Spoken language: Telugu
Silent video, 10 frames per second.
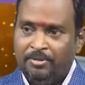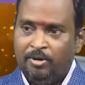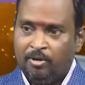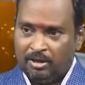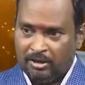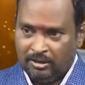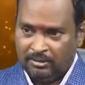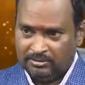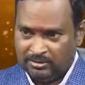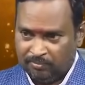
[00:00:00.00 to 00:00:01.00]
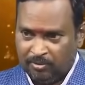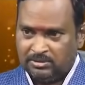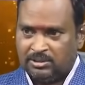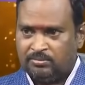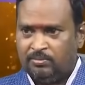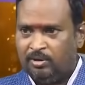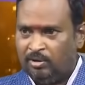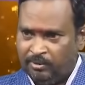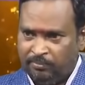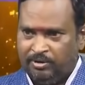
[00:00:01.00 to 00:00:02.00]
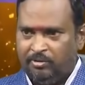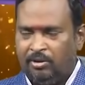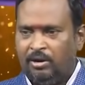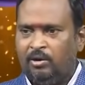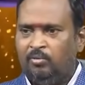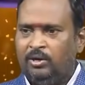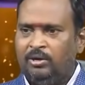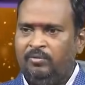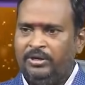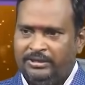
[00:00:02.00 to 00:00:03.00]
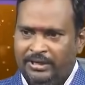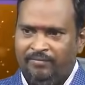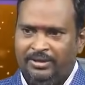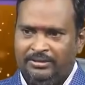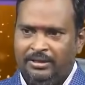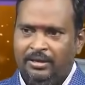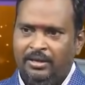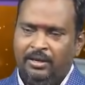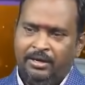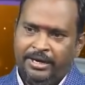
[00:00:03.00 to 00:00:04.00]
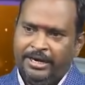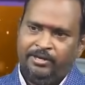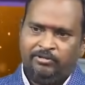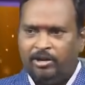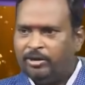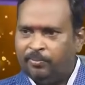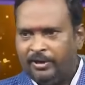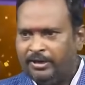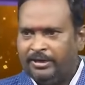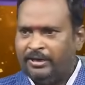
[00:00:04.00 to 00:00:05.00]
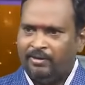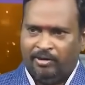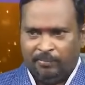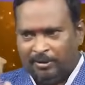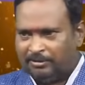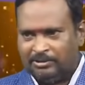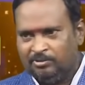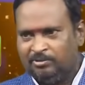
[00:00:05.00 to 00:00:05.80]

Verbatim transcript: మీ యొక్క సబ్కాన్షియస్ మైండ్లో అంటే పెట్టుబడిలో ఉన్నటువంటి ఏవైతే నెగిటివ్స్ అన్నీ పోయినట్టే కదా అవన్నీ పాత